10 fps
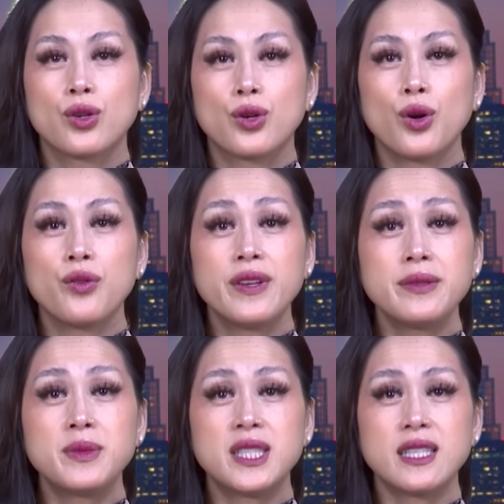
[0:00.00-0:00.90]

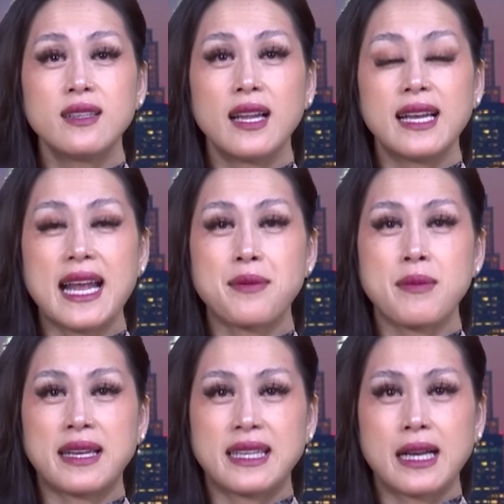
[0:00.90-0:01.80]
COVID-19 lây
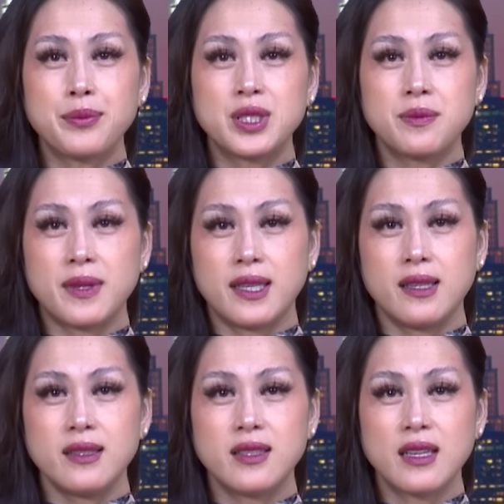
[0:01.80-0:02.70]
lan mạnh khắp nước
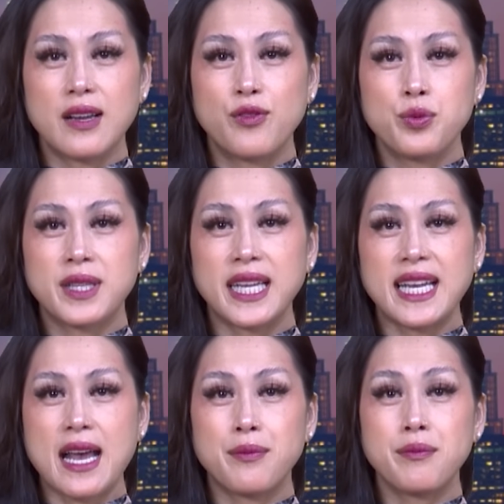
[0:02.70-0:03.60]
Mỹ, nhất là vùng Tây
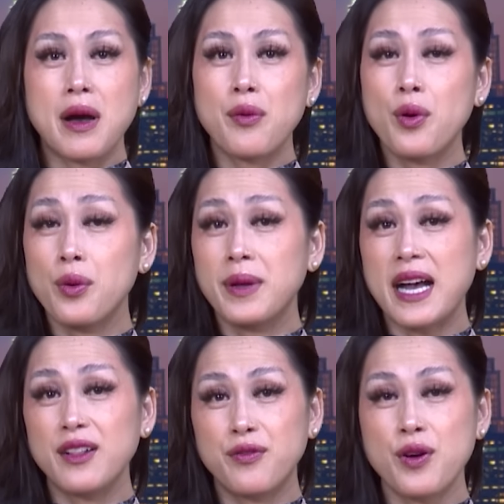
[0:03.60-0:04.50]
Nam bao gồm
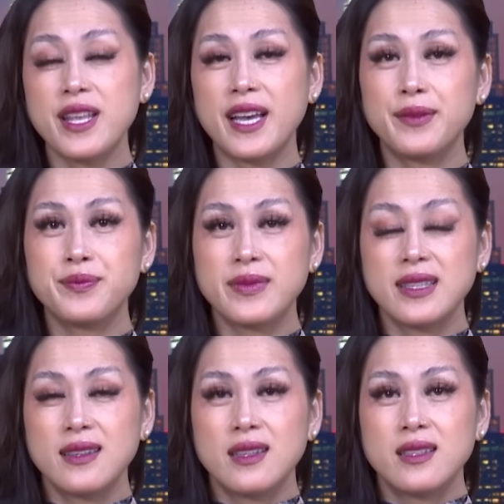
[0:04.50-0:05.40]
California.
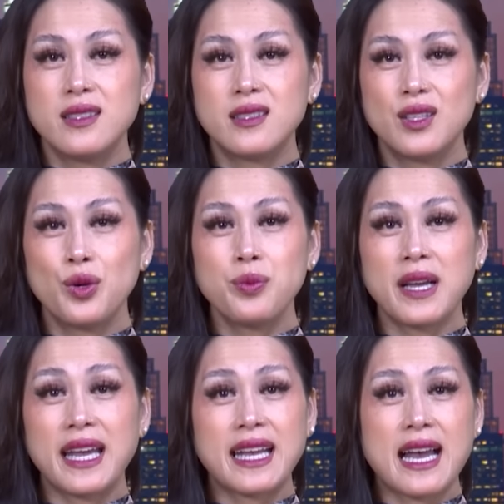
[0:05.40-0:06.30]
Giữa lúc
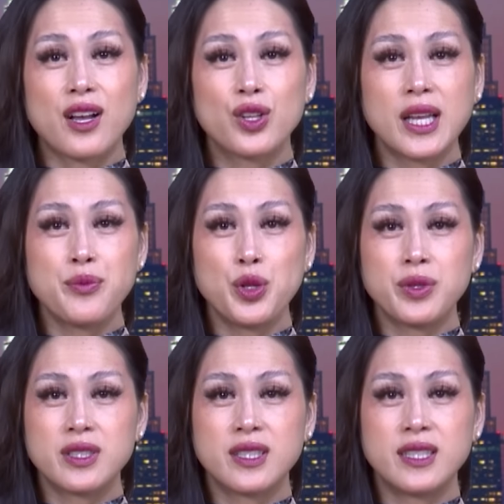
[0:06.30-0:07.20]
ngày càng có thêm nhiều
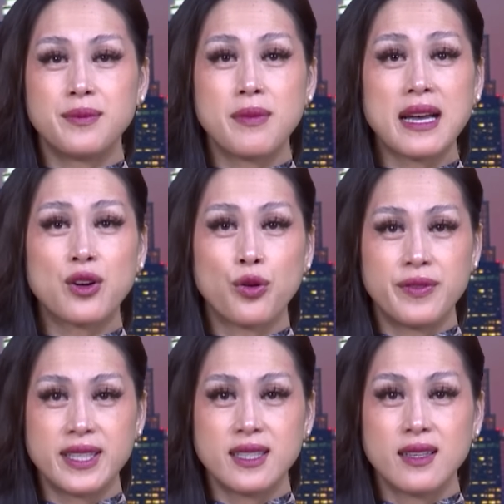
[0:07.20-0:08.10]
người mắc
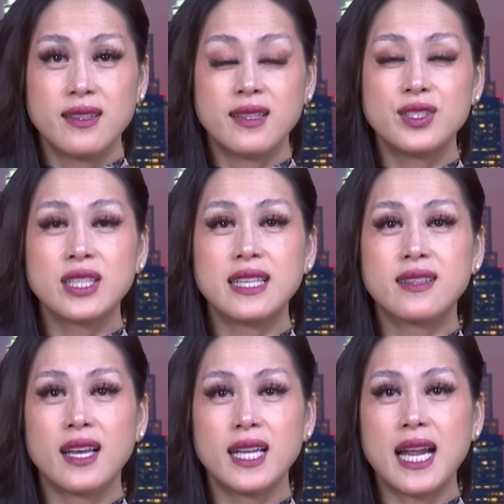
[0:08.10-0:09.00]
COVID, giới chức y
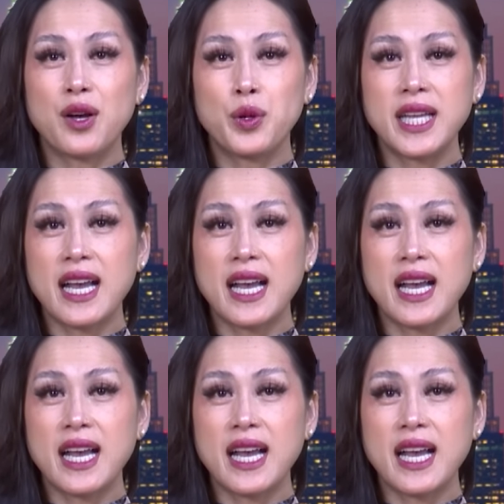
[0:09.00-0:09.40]
tế đang khuyến